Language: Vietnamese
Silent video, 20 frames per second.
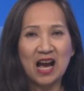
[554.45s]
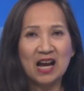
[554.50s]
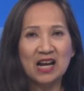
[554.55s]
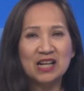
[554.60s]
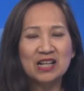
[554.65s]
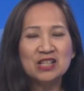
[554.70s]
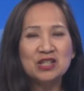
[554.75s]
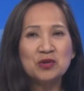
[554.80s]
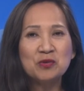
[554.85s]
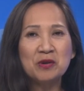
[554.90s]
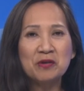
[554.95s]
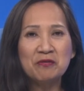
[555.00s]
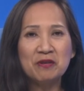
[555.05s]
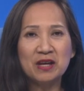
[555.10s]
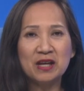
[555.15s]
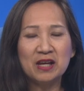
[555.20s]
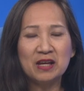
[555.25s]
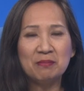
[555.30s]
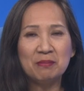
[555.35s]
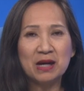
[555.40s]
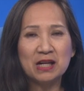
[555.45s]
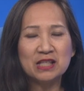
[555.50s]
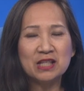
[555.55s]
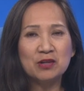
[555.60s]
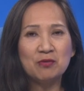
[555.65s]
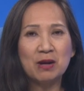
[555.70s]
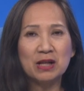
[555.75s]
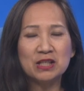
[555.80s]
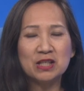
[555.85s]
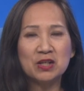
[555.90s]
Kính thưa quý vị, bản
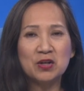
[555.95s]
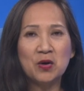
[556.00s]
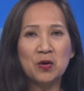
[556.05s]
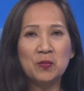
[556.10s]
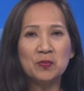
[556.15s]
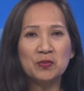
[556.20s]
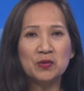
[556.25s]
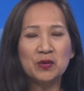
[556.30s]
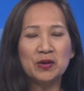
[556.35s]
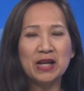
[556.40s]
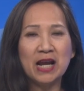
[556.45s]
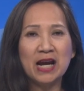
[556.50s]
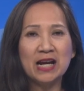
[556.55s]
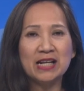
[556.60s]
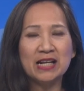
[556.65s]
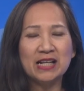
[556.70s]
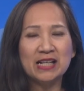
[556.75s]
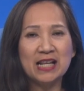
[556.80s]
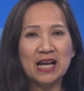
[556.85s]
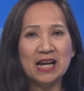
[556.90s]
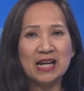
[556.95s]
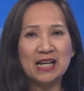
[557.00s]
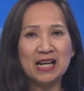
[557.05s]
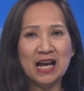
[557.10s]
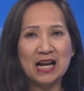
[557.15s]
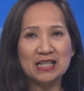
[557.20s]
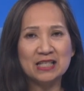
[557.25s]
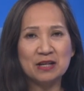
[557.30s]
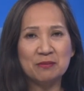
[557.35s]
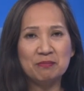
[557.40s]
tin Hoa Trình Đốn tối nay đến đây
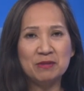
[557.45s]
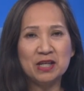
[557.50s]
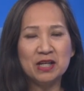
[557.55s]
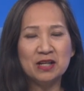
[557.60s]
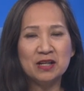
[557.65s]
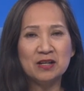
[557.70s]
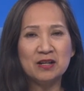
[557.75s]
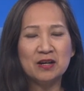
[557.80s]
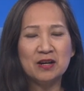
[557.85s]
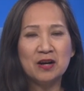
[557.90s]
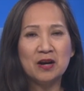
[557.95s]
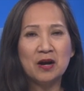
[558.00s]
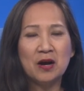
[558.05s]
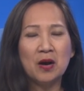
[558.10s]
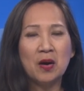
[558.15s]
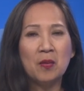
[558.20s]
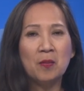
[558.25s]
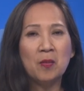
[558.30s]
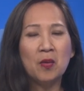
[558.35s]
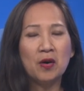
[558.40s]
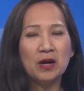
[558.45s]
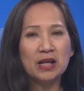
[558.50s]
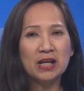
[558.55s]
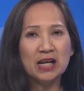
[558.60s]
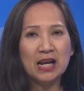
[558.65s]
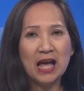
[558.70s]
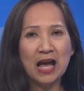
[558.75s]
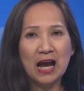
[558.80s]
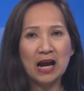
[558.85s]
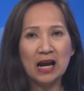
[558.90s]
là chấm dứt mọi
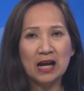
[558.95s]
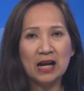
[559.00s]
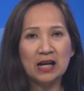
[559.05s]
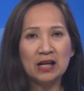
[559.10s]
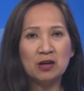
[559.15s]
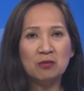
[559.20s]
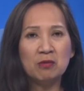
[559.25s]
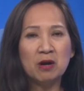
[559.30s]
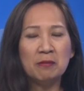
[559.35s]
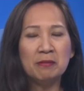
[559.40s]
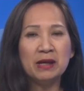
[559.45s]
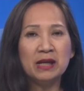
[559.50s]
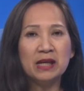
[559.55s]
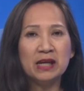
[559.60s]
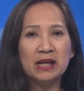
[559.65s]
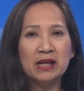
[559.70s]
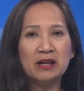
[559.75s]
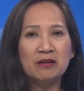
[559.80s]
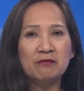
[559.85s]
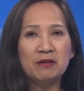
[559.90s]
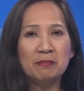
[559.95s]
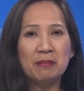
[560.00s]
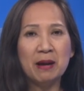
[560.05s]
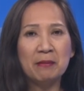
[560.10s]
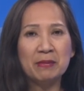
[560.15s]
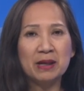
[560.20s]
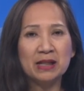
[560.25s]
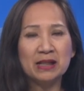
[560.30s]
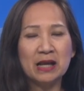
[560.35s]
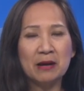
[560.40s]
liên lạc hay đóng góp ý kiến với
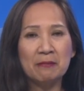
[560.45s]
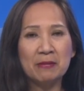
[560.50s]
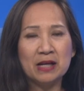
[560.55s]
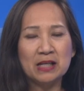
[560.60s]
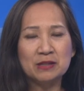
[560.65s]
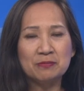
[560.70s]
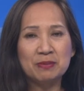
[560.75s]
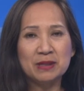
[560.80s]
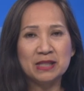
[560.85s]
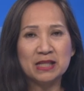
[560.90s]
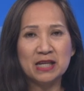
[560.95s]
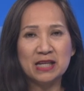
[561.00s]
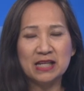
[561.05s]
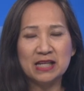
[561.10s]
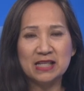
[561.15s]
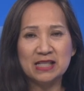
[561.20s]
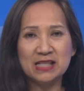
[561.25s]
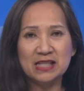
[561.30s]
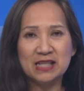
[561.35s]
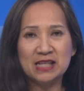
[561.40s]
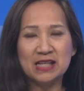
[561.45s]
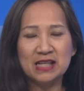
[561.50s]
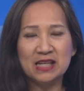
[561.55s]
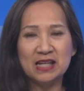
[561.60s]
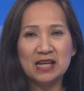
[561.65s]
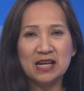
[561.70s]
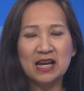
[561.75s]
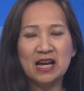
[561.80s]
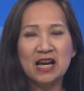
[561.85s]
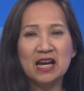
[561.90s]
ban biên tập SPTN DC,
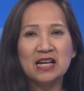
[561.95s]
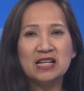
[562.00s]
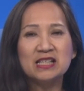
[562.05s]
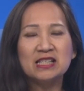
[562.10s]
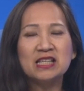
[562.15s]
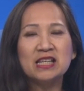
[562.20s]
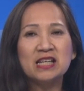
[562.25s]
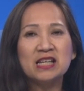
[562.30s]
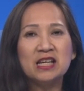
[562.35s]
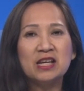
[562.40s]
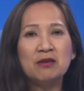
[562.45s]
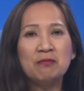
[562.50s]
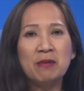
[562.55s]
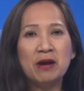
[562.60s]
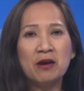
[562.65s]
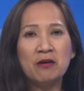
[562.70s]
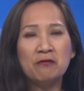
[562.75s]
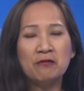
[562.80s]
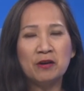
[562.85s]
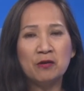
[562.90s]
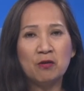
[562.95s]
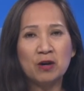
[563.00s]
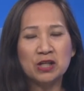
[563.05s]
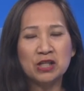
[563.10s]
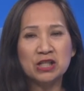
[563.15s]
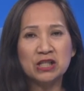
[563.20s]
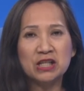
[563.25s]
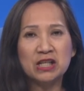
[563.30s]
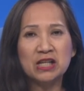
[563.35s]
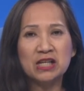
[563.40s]
xin email về
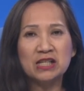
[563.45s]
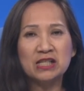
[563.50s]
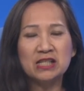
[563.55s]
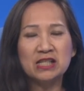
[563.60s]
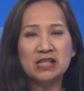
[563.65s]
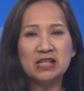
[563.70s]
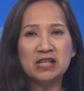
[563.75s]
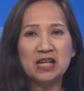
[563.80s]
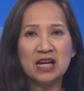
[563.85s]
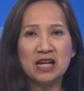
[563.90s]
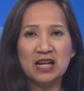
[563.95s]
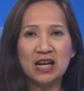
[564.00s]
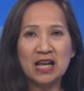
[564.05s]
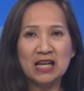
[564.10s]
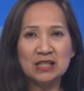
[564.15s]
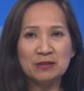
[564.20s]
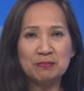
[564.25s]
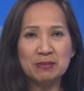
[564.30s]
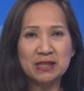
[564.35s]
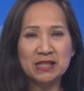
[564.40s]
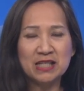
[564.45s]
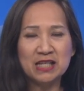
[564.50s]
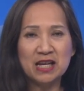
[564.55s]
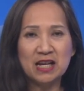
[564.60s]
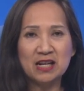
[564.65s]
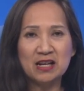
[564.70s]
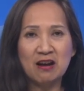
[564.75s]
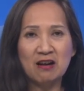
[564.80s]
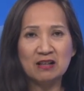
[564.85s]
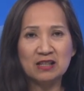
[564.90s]
Washington DC at
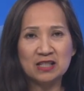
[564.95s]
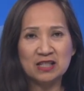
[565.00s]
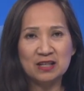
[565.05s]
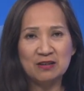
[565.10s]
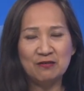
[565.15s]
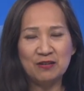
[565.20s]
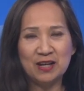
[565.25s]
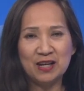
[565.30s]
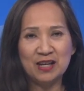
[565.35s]
sbtn.tv.